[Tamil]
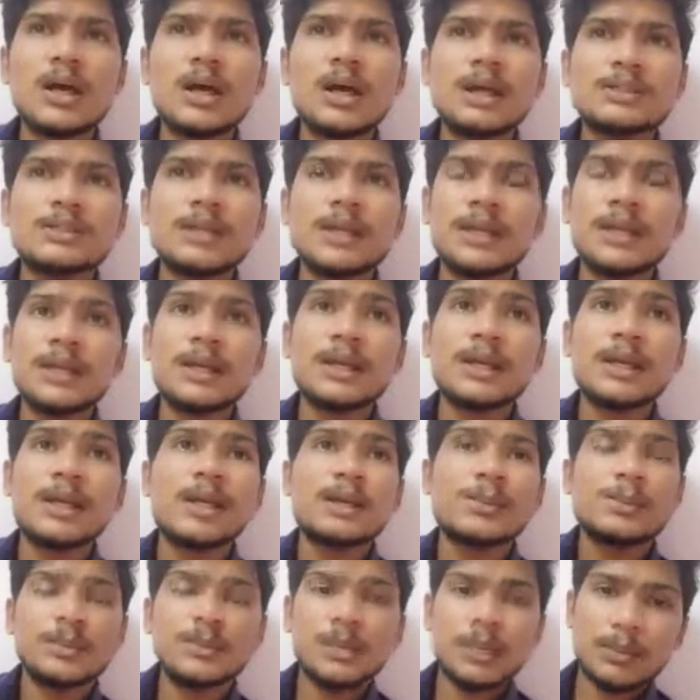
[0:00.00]
சரி
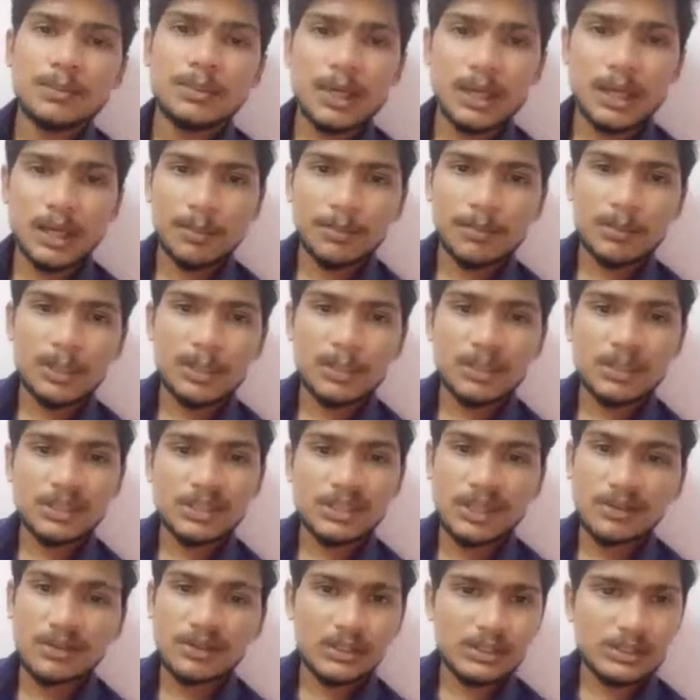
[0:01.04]
இப்போ வந்து நம்ம அம்மாவோட
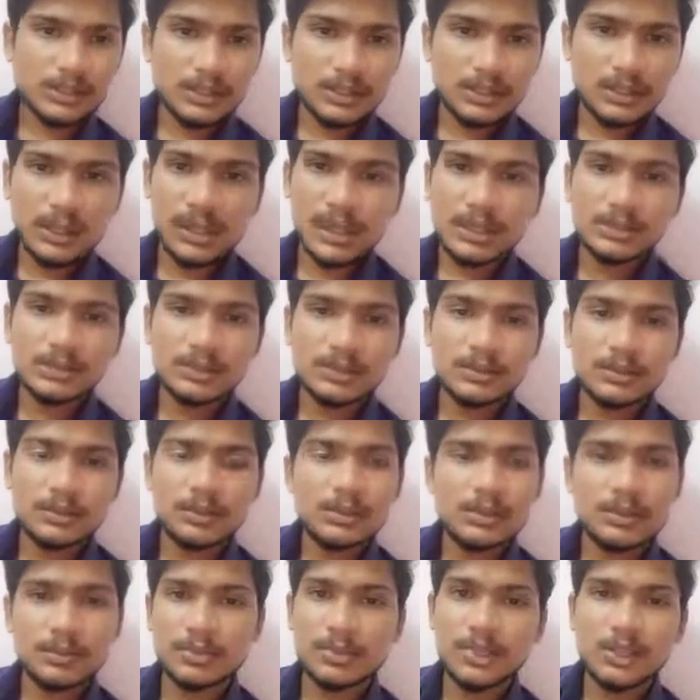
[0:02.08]
சேவிங்ஸ்லேருந்து காசு
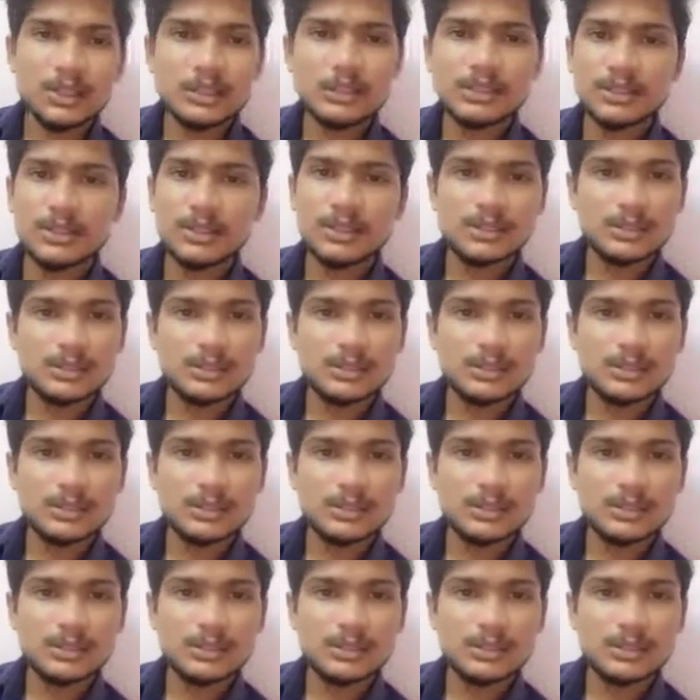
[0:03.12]
எடுத்து நம்ம தங்கச்சிக்கு